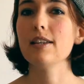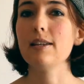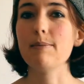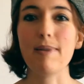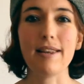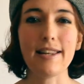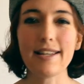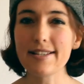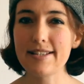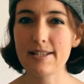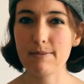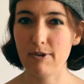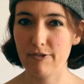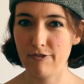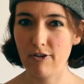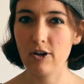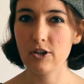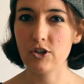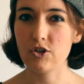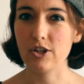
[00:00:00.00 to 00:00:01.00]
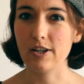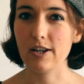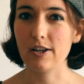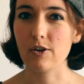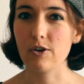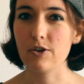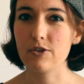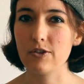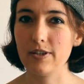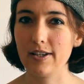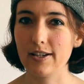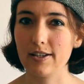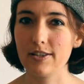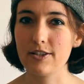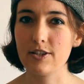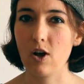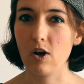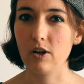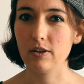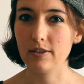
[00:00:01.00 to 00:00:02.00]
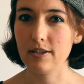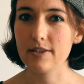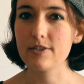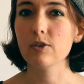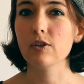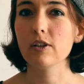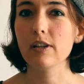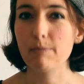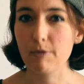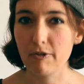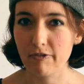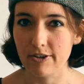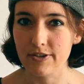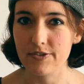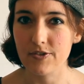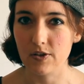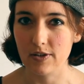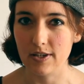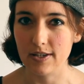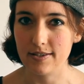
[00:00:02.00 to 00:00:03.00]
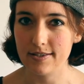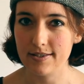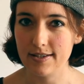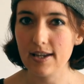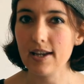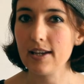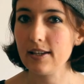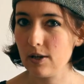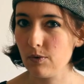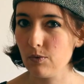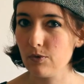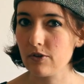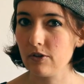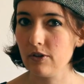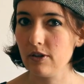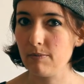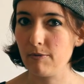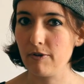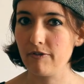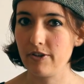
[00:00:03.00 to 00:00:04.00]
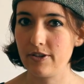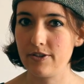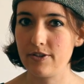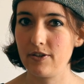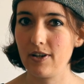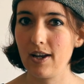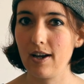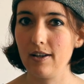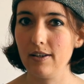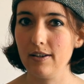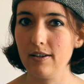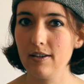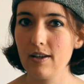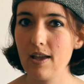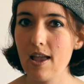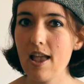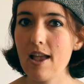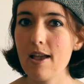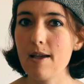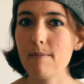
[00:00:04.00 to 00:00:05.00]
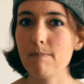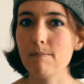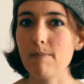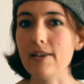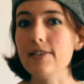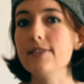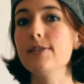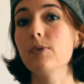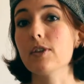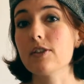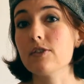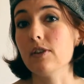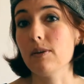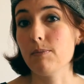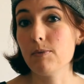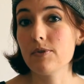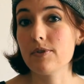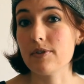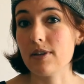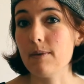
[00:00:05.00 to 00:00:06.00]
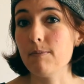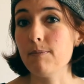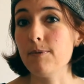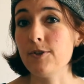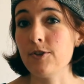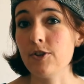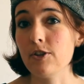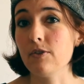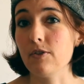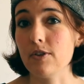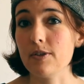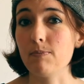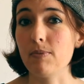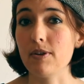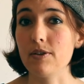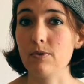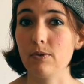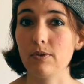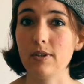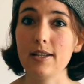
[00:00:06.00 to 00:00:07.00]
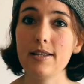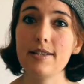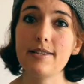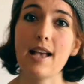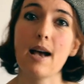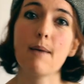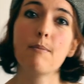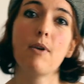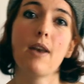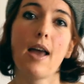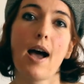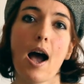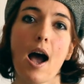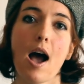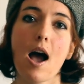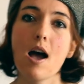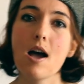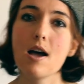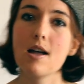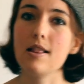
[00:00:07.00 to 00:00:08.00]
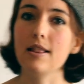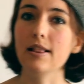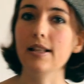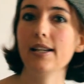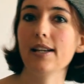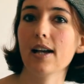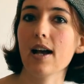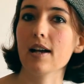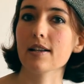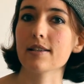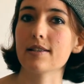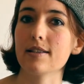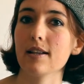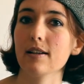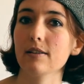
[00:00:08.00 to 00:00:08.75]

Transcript: I bellissimi fonici del corso di Cazzotti sono dei professionisti e ne usano dei professionali, ma in situazioni più semplici noi spesso utilizziamo la casta.